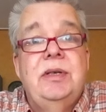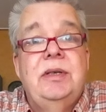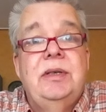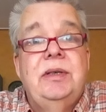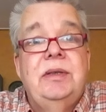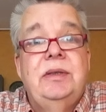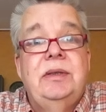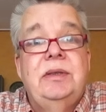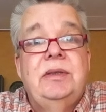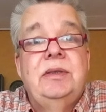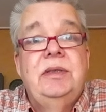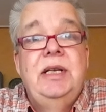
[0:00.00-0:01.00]

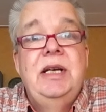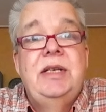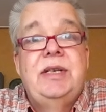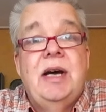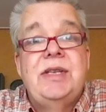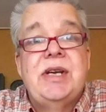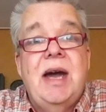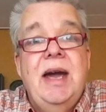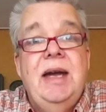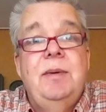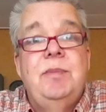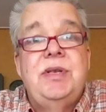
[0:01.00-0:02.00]
äh, äh, äh da
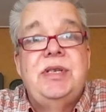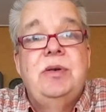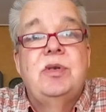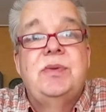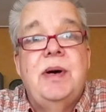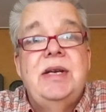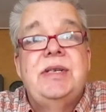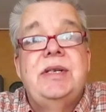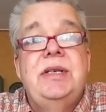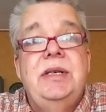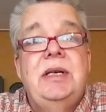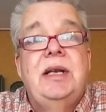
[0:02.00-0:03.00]
zeigen, beziehungsweise
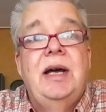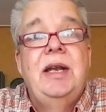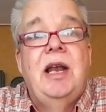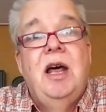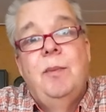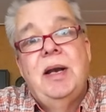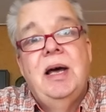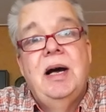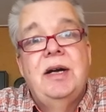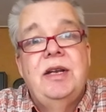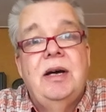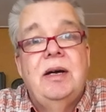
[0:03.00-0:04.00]
die kleine
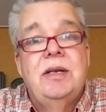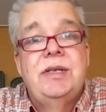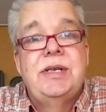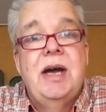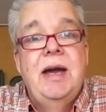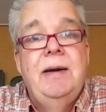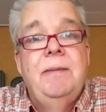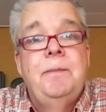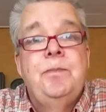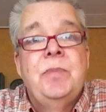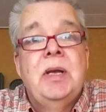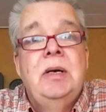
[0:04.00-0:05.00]
Alarmanlage da zeigen
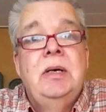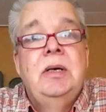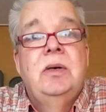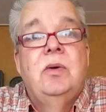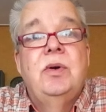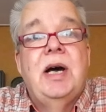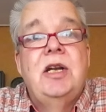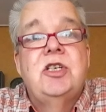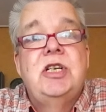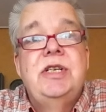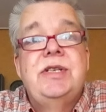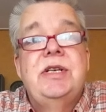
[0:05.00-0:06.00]
und
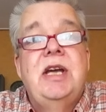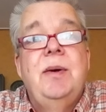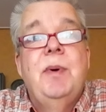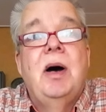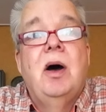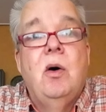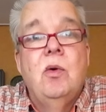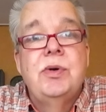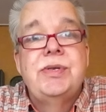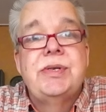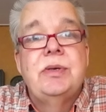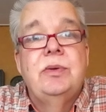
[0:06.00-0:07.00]
anschließend gehen wir
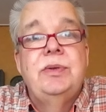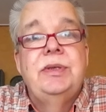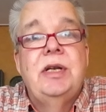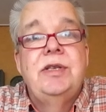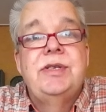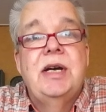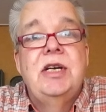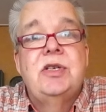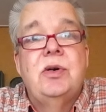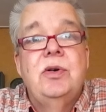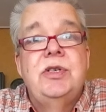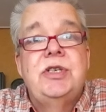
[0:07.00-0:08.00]
raus und dann zeige
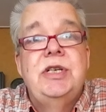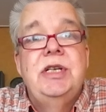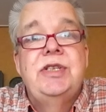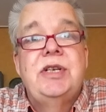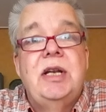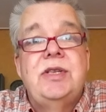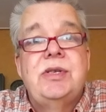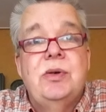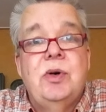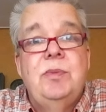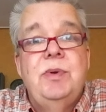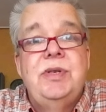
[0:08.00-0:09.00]
ich euch die
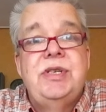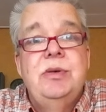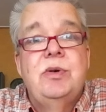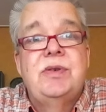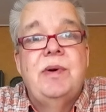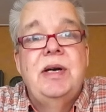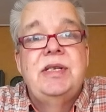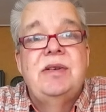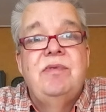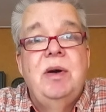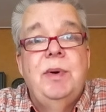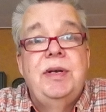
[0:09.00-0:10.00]
Installation,
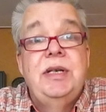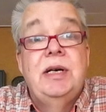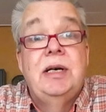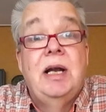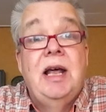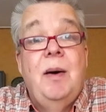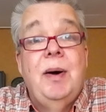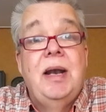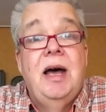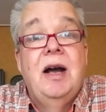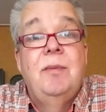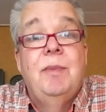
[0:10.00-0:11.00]
beziehungsweise werden wir die
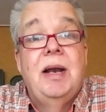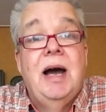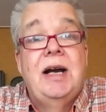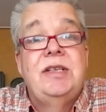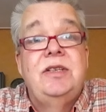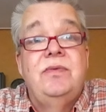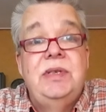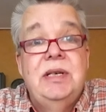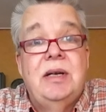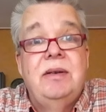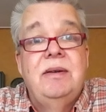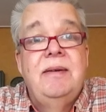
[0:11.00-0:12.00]
Alarmanlage mal
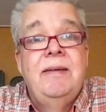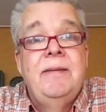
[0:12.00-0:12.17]
aktivieren